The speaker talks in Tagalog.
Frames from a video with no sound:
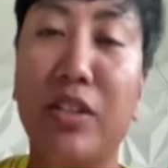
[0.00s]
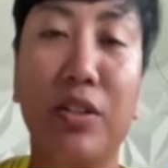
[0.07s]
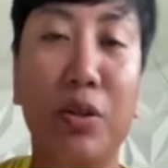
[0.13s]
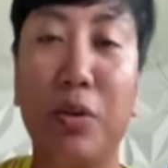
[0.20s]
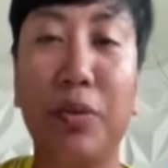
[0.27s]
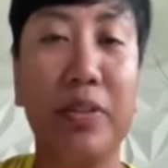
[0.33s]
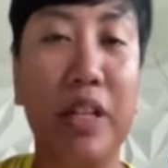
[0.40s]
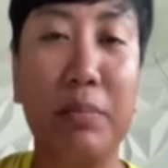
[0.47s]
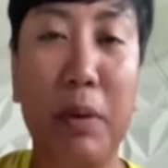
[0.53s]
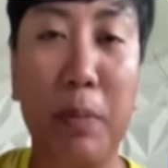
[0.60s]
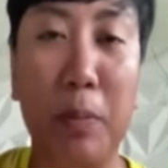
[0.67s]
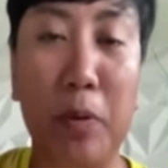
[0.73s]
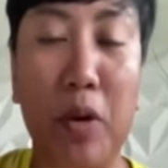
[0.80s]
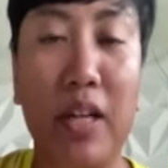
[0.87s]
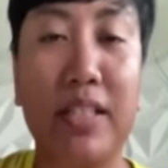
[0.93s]
no, hindi pa
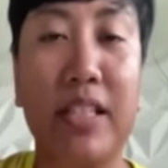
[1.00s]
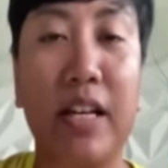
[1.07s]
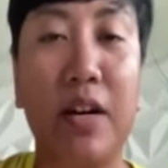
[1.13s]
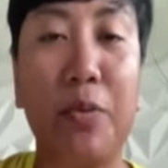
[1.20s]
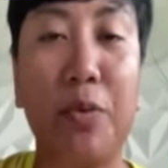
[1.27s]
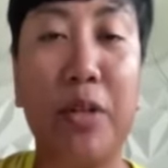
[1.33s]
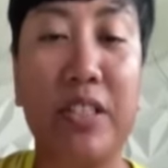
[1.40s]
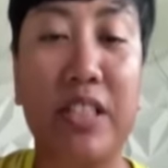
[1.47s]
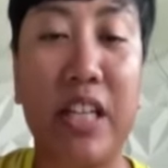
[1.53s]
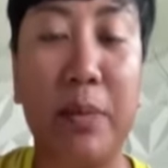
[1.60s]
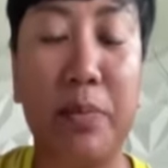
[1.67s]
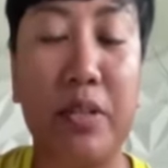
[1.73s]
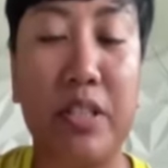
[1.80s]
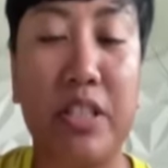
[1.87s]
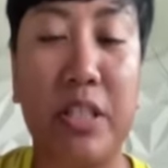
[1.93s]
po. Kasi ang World
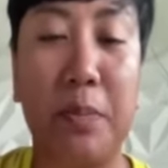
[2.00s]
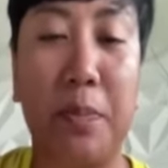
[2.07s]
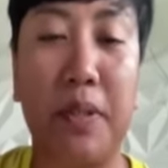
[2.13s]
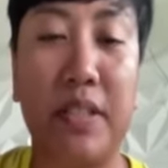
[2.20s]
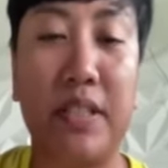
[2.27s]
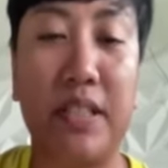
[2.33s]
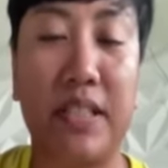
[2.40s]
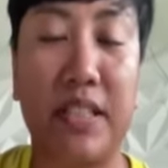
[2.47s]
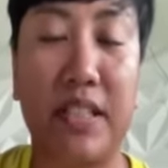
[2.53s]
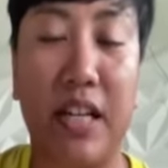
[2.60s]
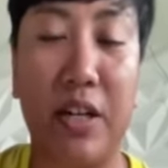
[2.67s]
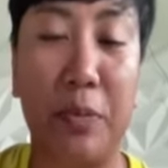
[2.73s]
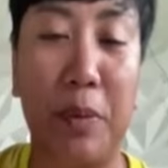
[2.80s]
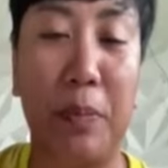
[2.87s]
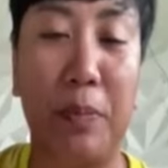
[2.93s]
Championship is
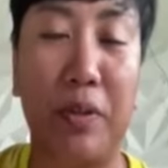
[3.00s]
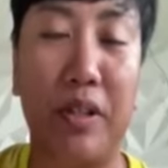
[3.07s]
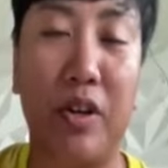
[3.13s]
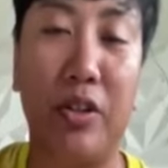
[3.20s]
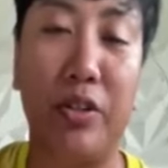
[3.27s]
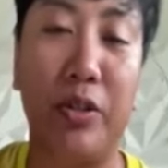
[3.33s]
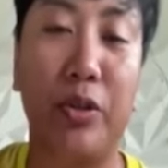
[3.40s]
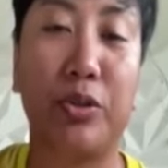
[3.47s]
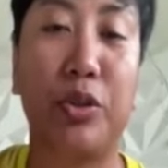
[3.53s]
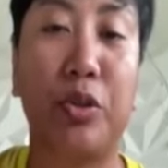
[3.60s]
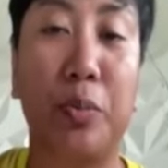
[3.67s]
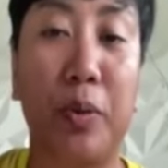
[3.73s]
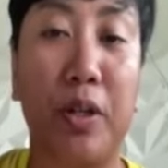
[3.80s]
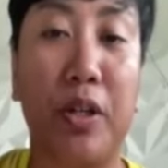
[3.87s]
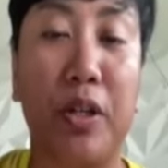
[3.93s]
ano pa po, on
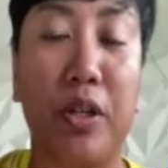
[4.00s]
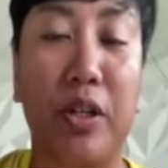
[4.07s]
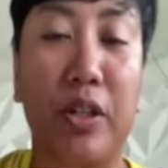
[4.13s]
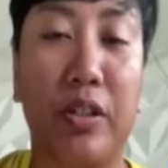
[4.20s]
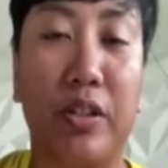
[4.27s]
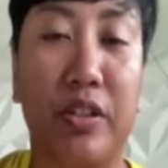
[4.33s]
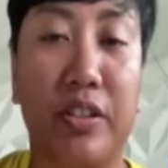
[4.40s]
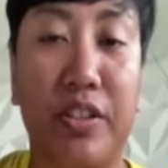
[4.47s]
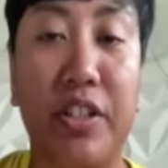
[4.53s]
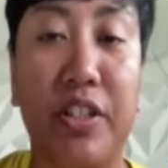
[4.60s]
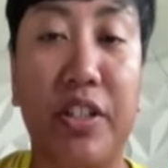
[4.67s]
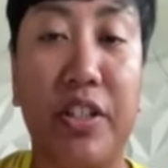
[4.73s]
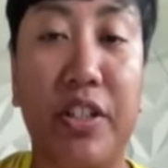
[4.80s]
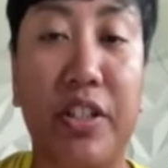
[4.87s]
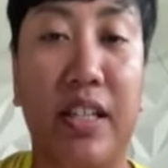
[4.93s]
October
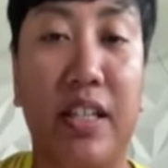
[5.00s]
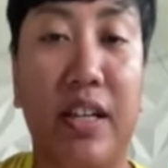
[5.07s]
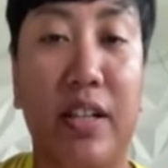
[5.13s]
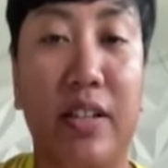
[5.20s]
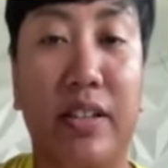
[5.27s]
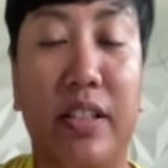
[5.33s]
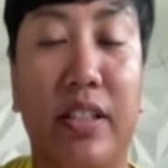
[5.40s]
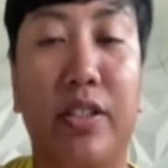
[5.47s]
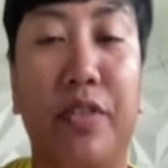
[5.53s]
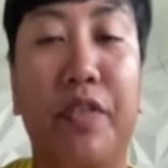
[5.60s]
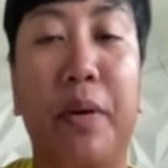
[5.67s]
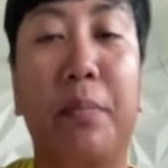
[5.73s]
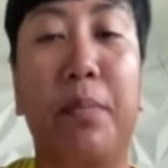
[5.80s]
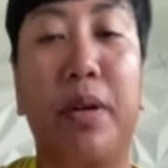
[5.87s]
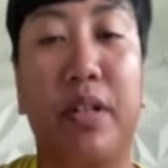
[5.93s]
30 until mm-hmm.
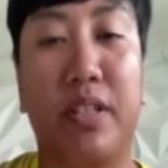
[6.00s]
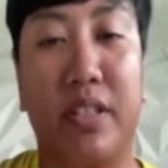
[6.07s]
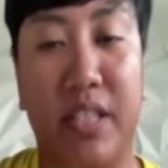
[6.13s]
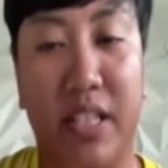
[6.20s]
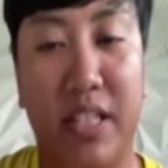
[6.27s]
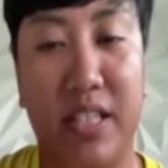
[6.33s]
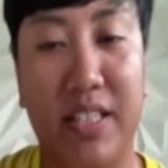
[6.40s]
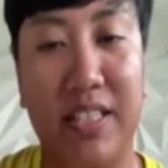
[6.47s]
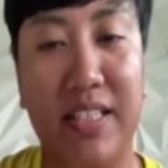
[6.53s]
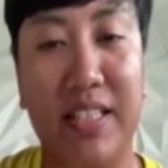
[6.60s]
November 3.